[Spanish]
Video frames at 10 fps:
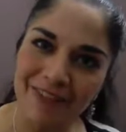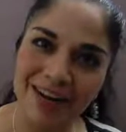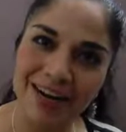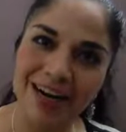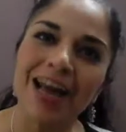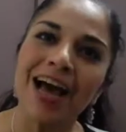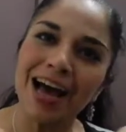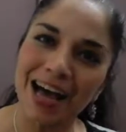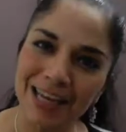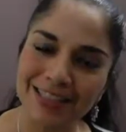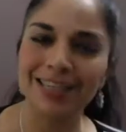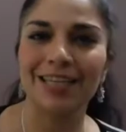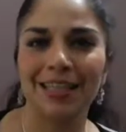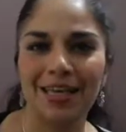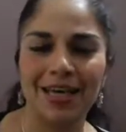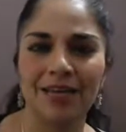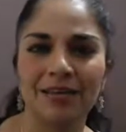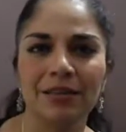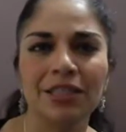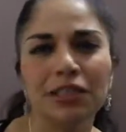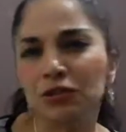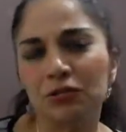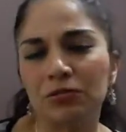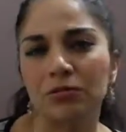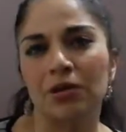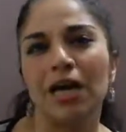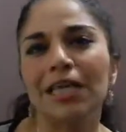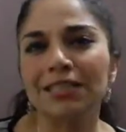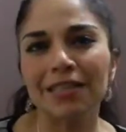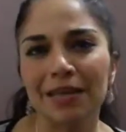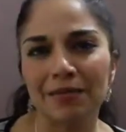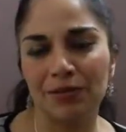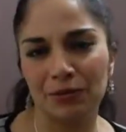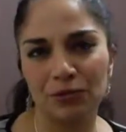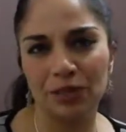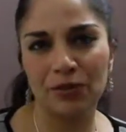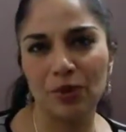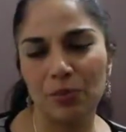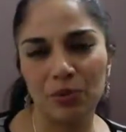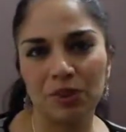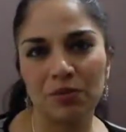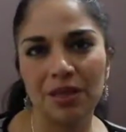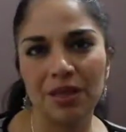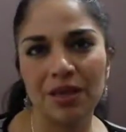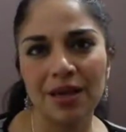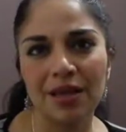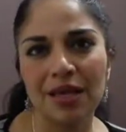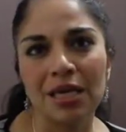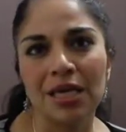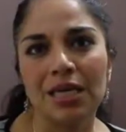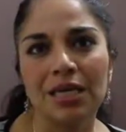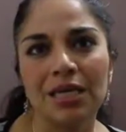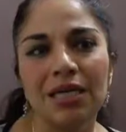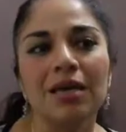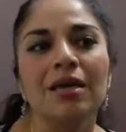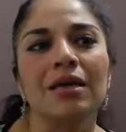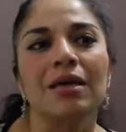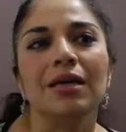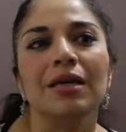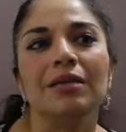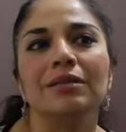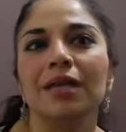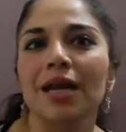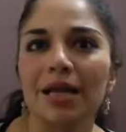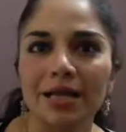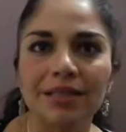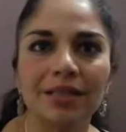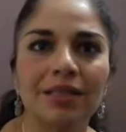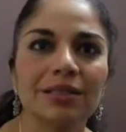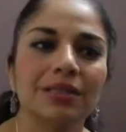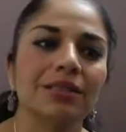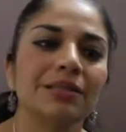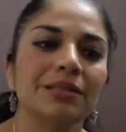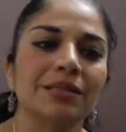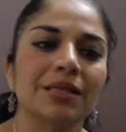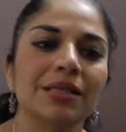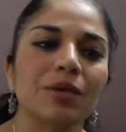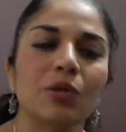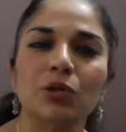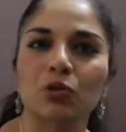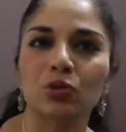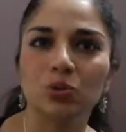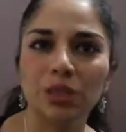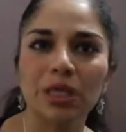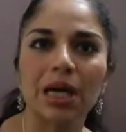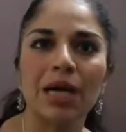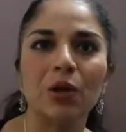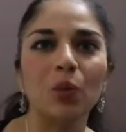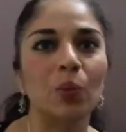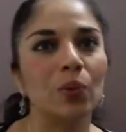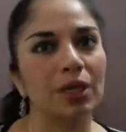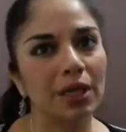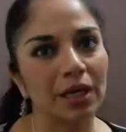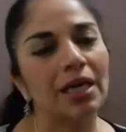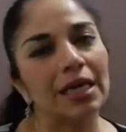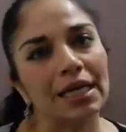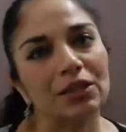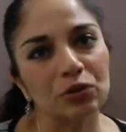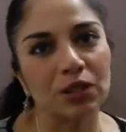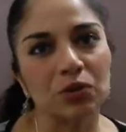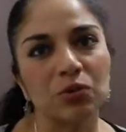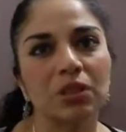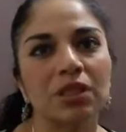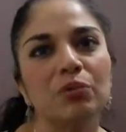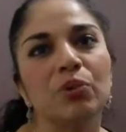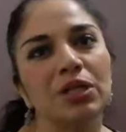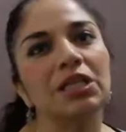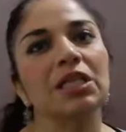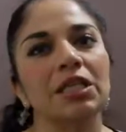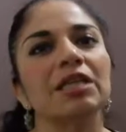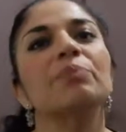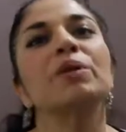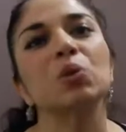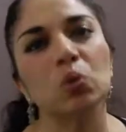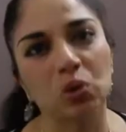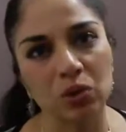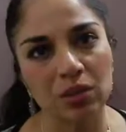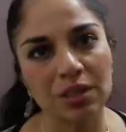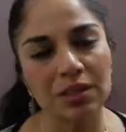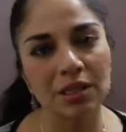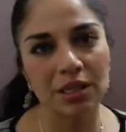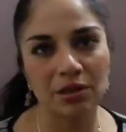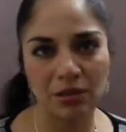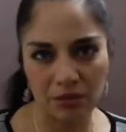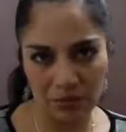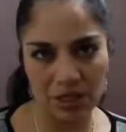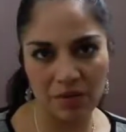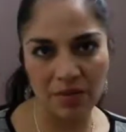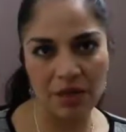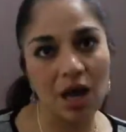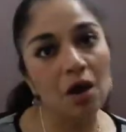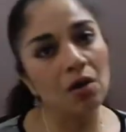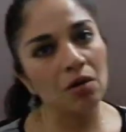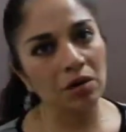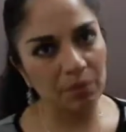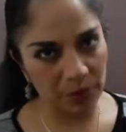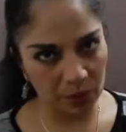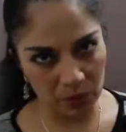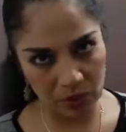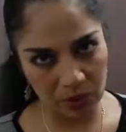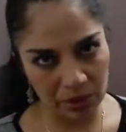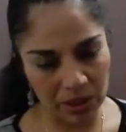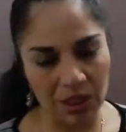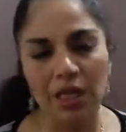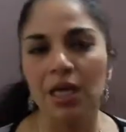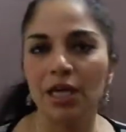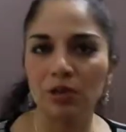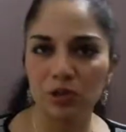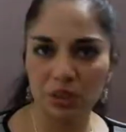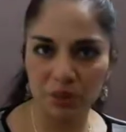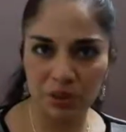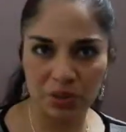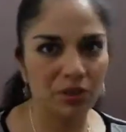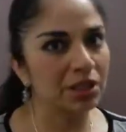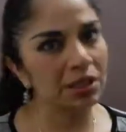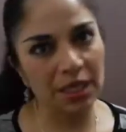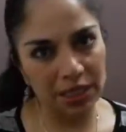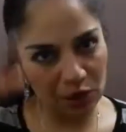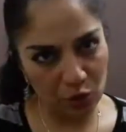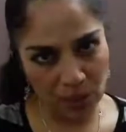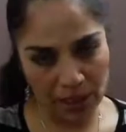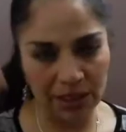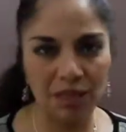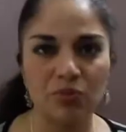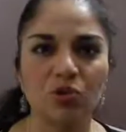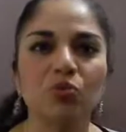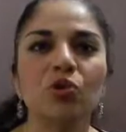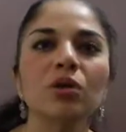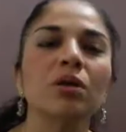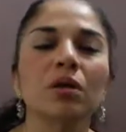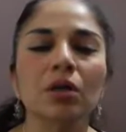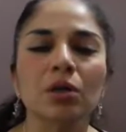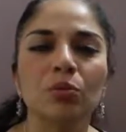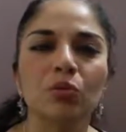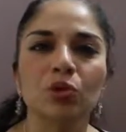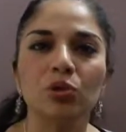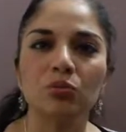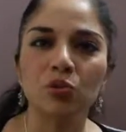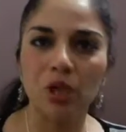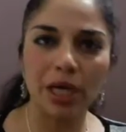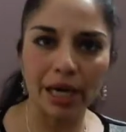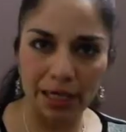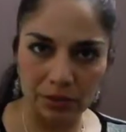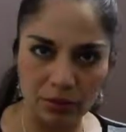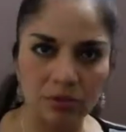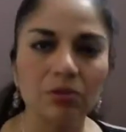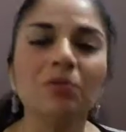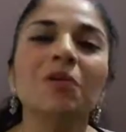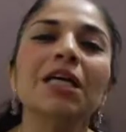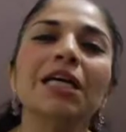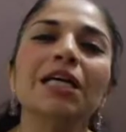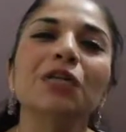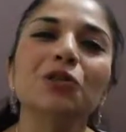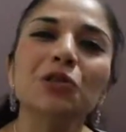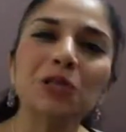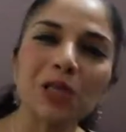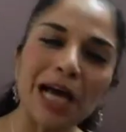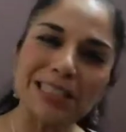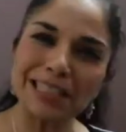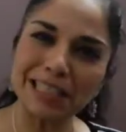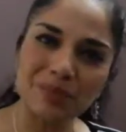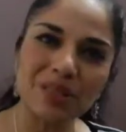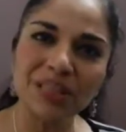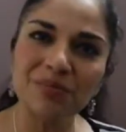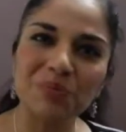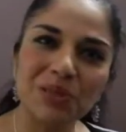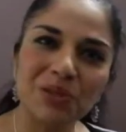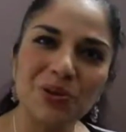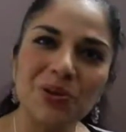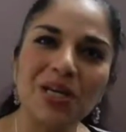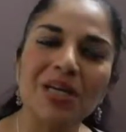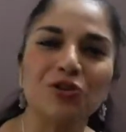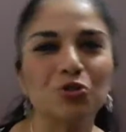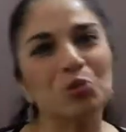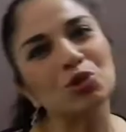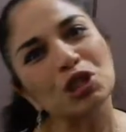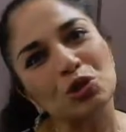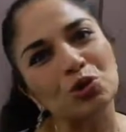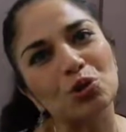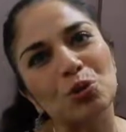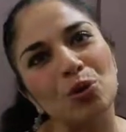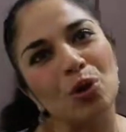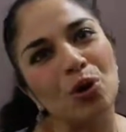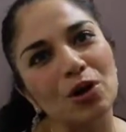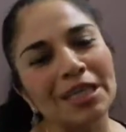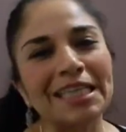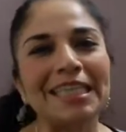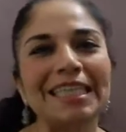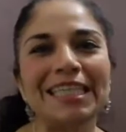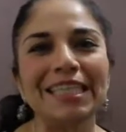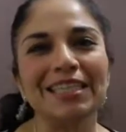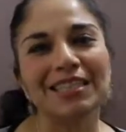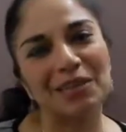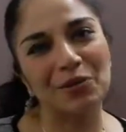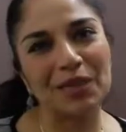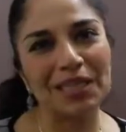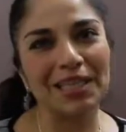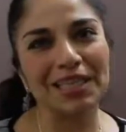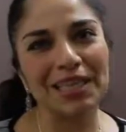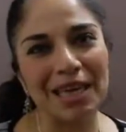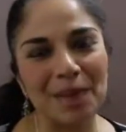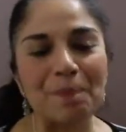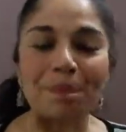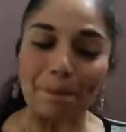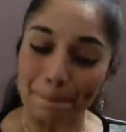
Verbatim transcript: aferrar a esa idea. Y no, hay que estar abiertos a toda posibilidad y estar alertas este, cuando suceda algo porque eso que sucede puede tener repercusiones en, nuestra vida o repercusiones en otras personas, ya yéndome a extremos muy, muy, muy lejanos, Entonces, hasta aquí me despido, nos vemos en otro blog y recuerden que